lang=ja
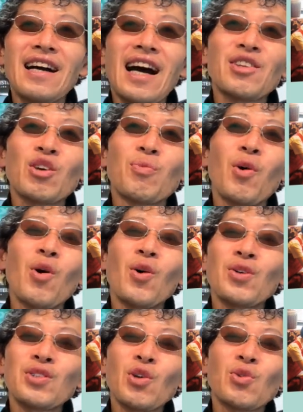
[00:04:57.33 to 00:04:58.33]
あと
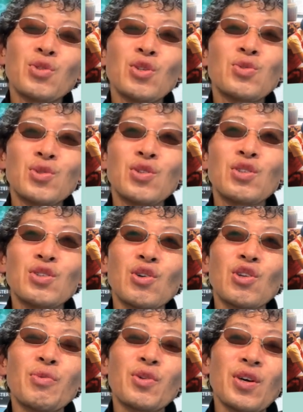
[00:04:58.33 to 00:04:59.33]
もう一夫婦、
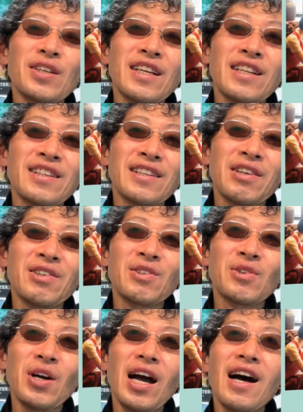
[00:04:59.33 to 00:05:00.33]
この物語に出てく
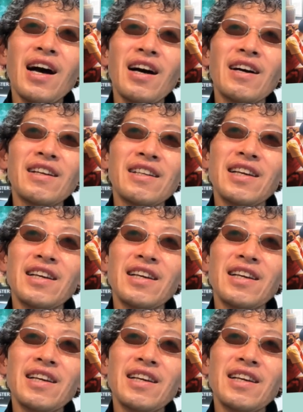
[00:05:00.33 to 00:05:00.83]
るのが、